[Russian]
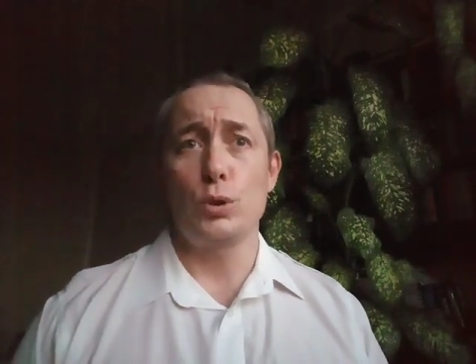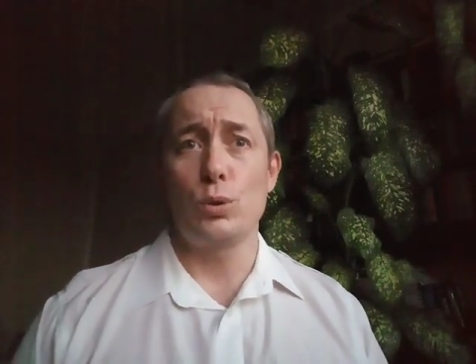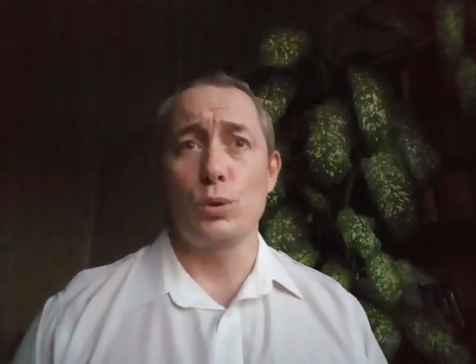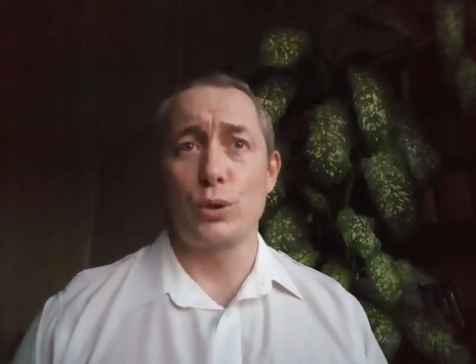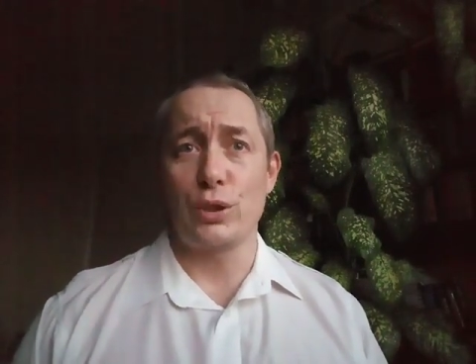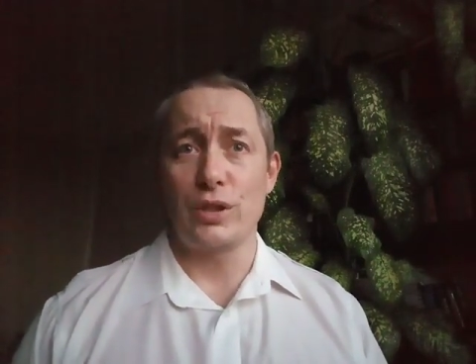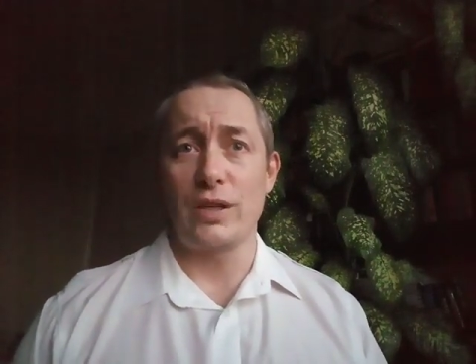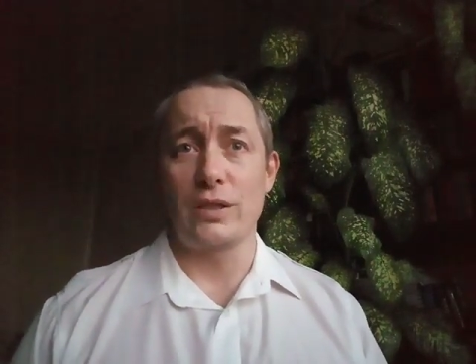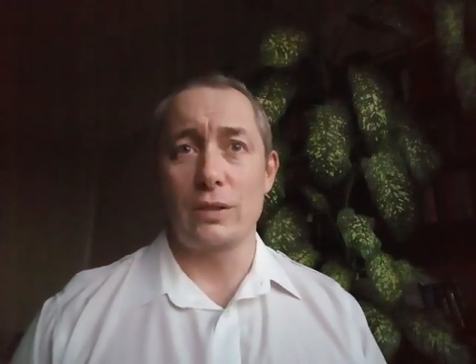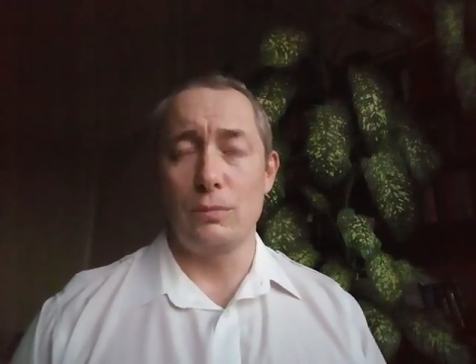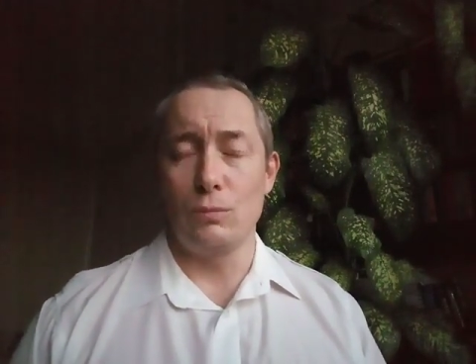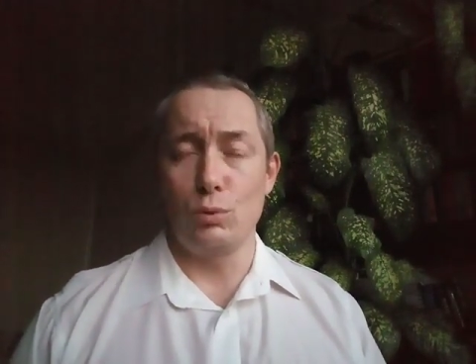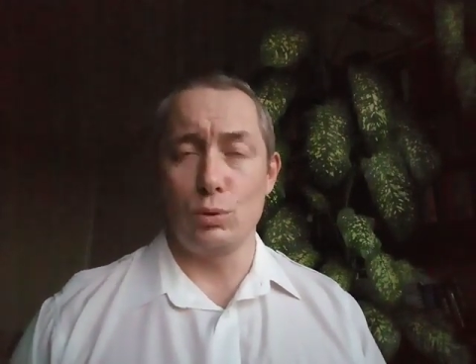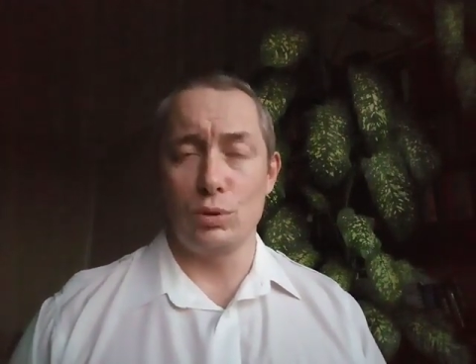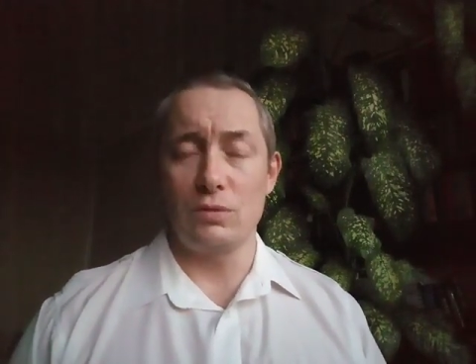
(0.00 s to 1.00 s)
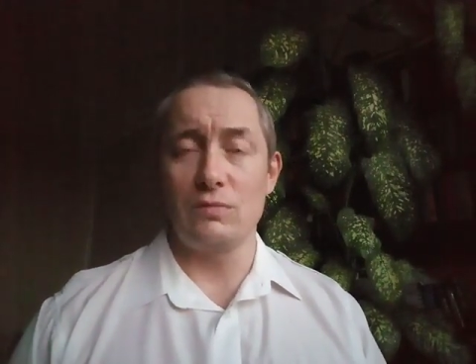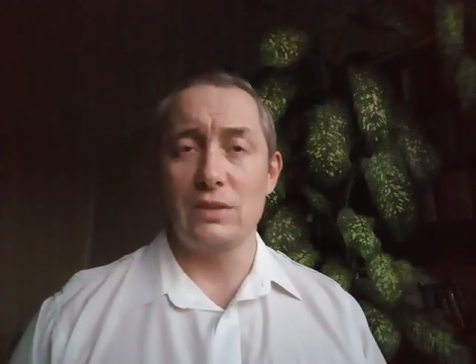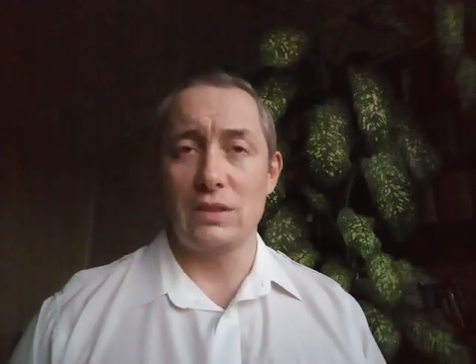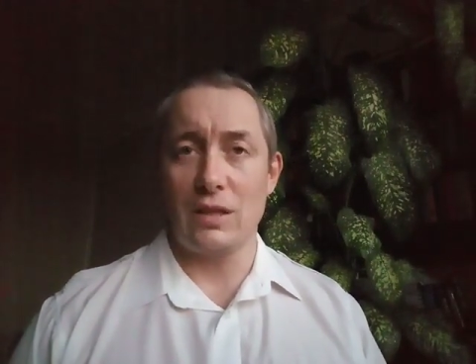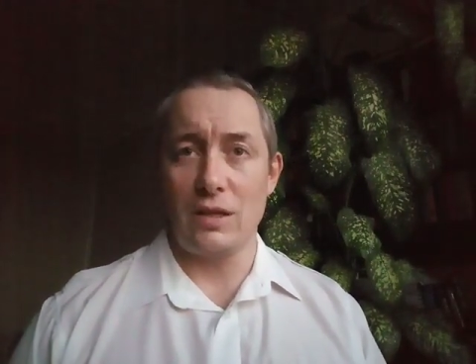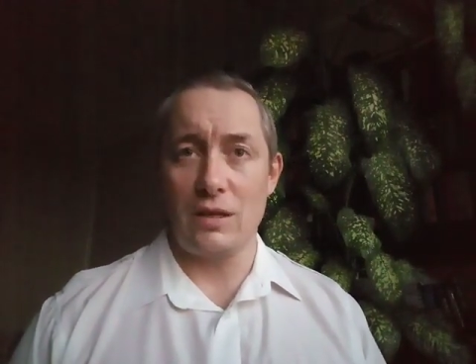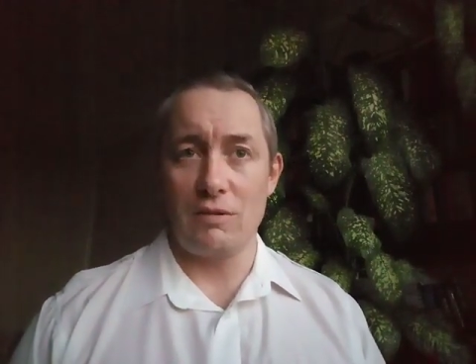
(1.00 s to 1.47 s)
что-то как-то может
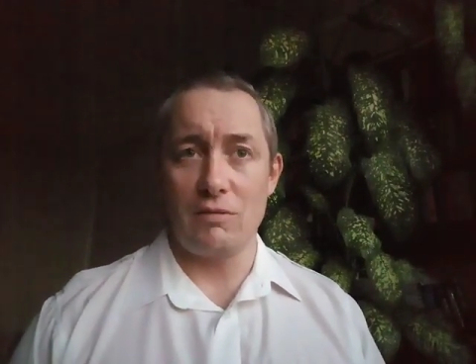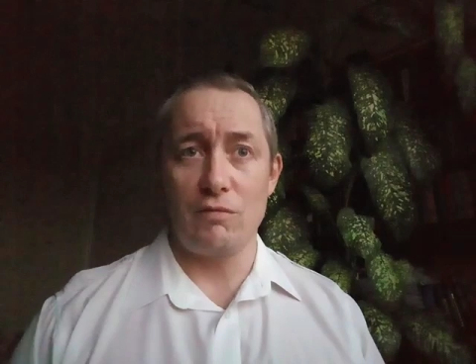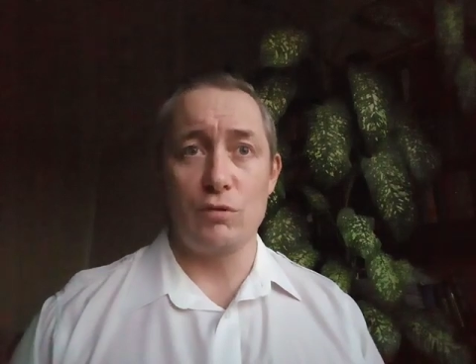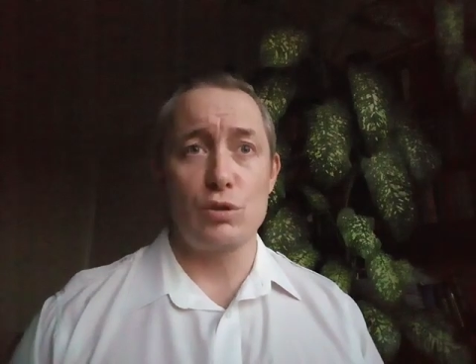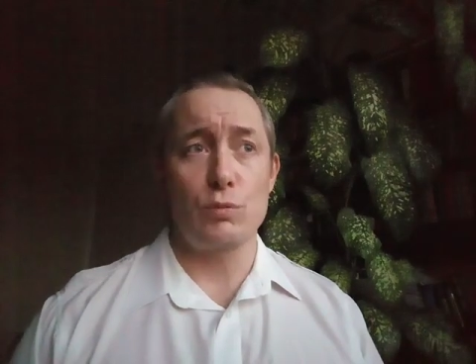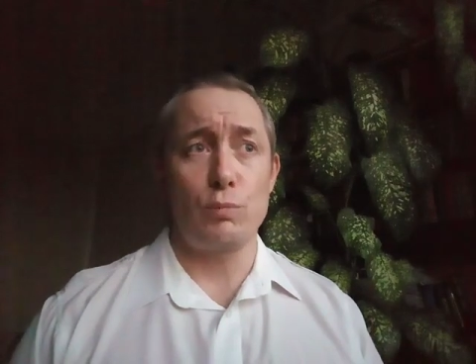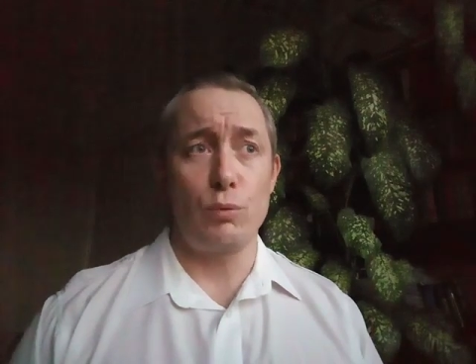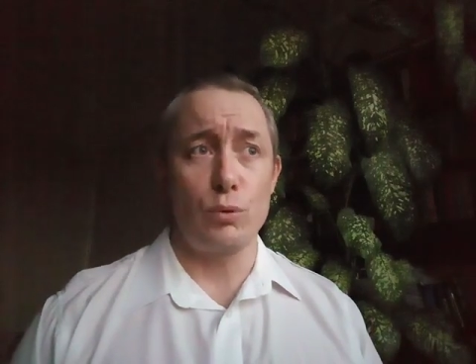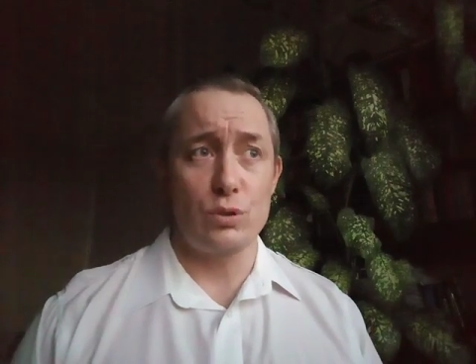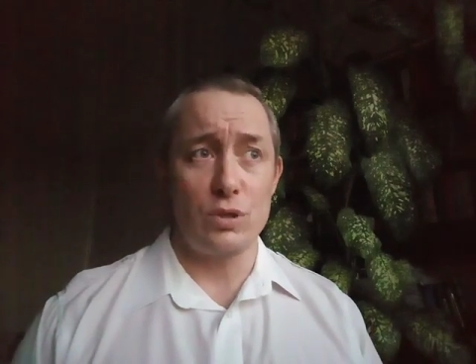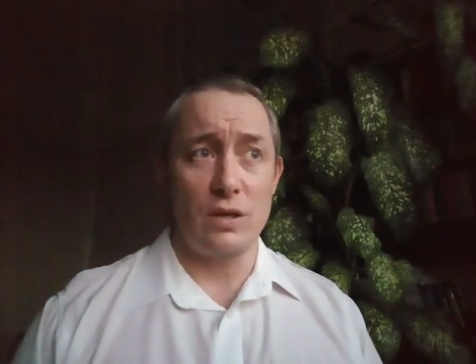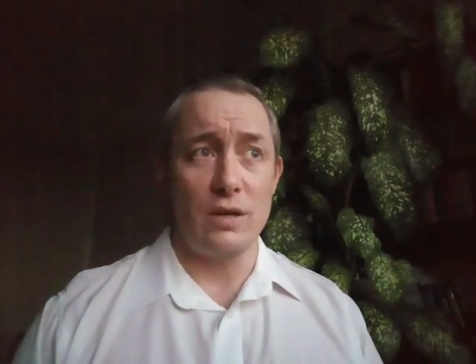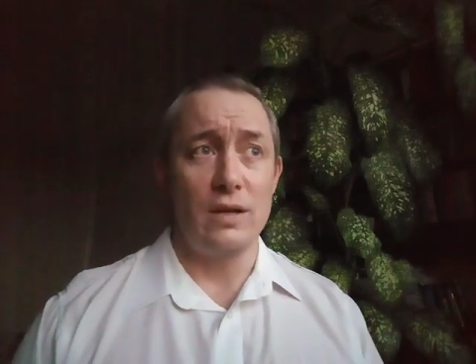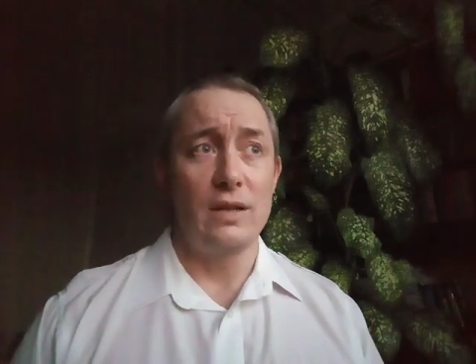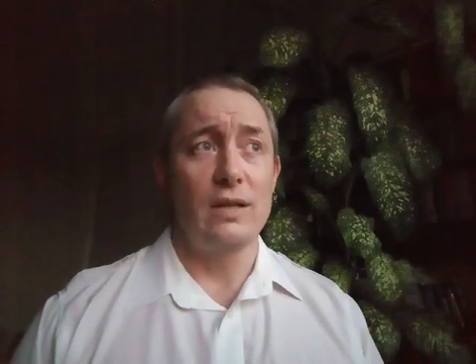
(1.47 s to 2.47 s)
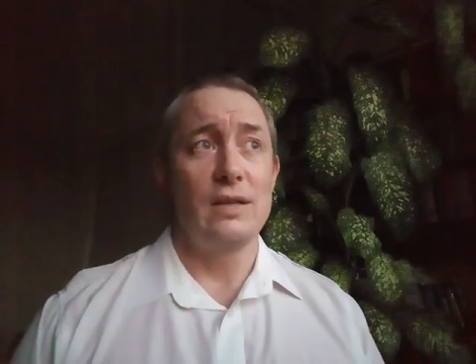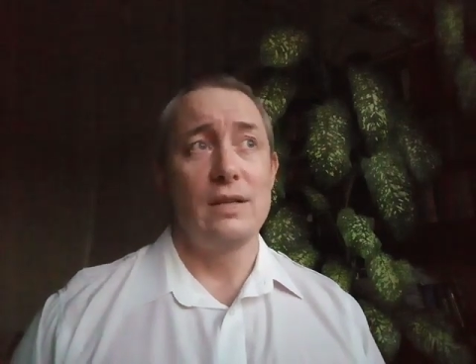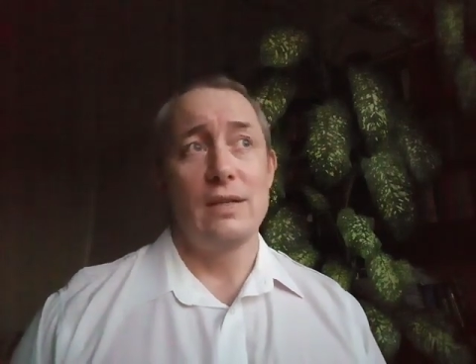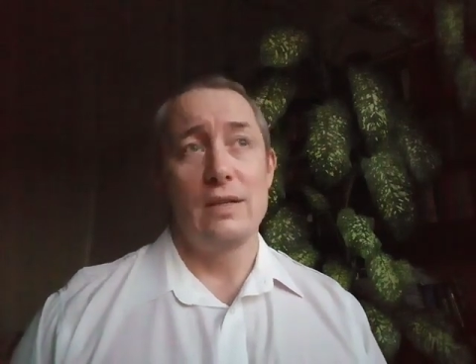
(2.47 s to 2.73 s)
восстанавливаться после –